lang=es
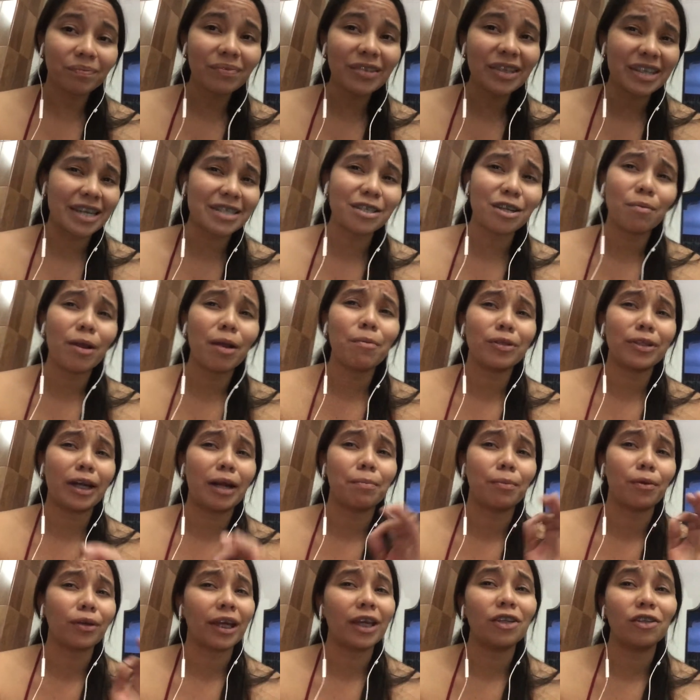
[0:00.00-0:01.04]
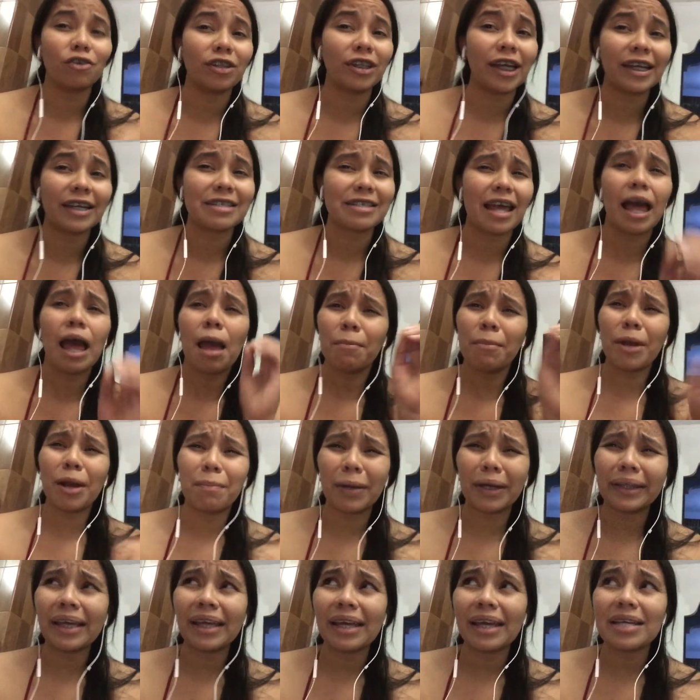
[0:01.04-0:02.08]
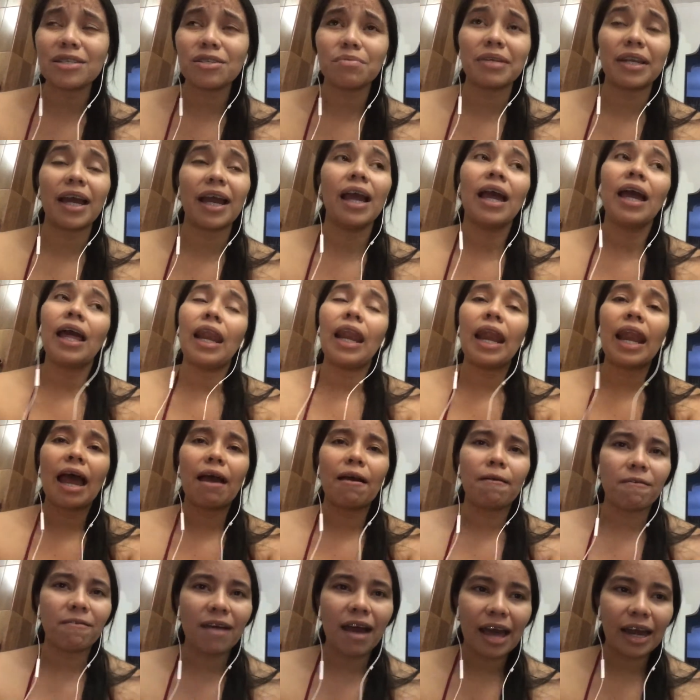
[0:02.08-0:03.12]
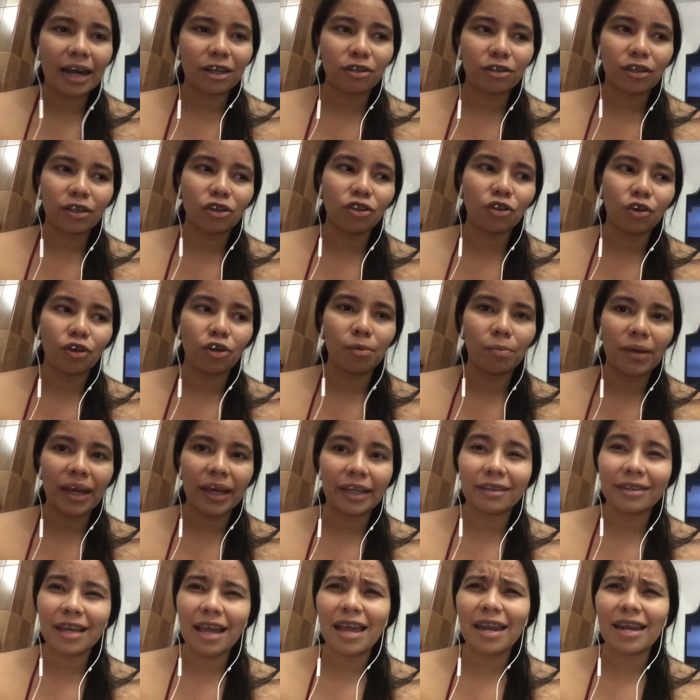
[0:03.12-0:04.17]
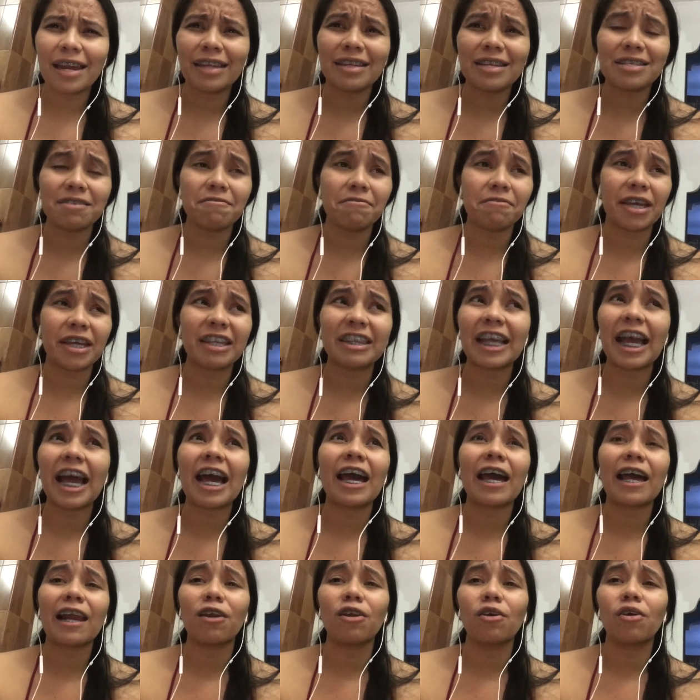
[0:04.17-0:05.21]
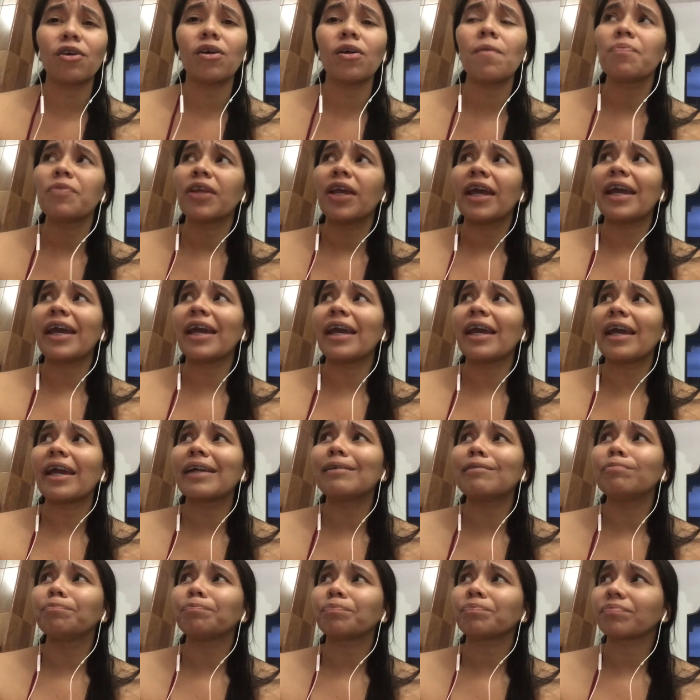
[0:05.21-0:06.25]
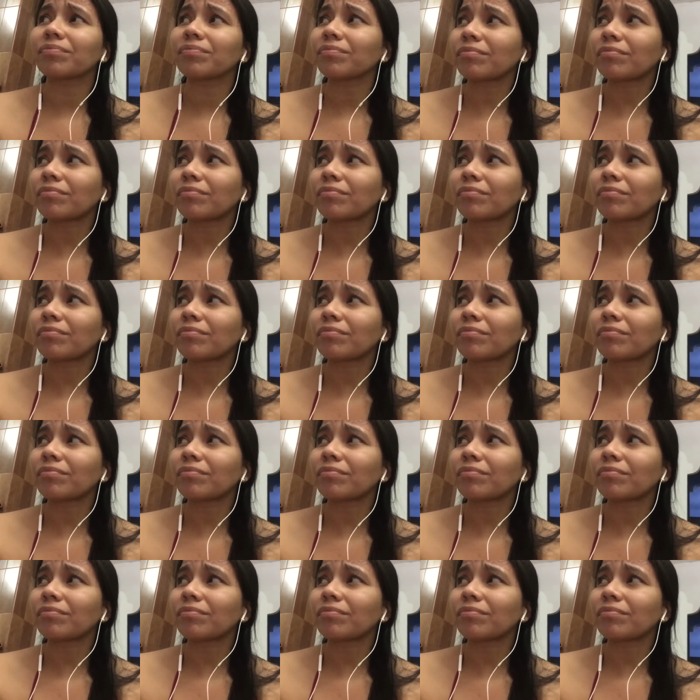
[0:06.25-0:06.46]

Ya se lo voy a mostrar porque estoy tan cansada. Pero aparte de eso, mira, lavar todos los vegetales, desinfectarlo, em,